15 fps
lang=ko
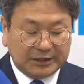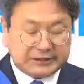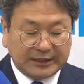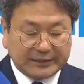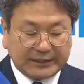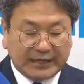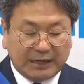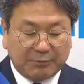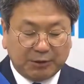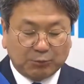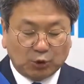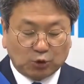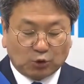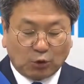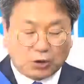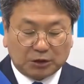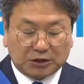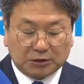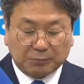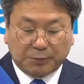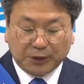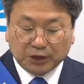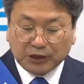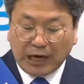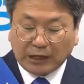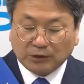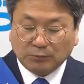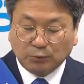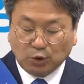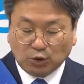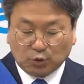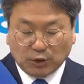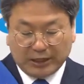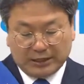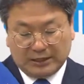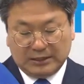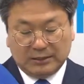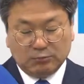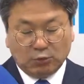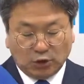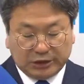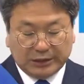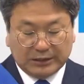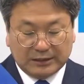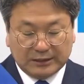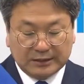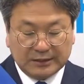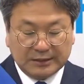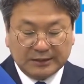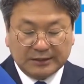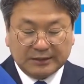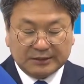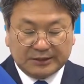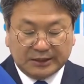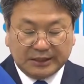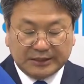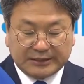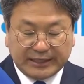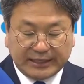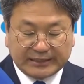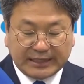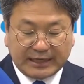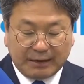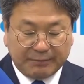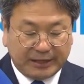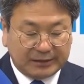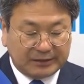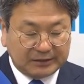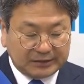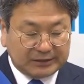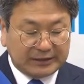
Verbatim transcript: 저희 세 사람이 물꼬를 튼 변화의 물꼬를, 물길을 저희 세 사람의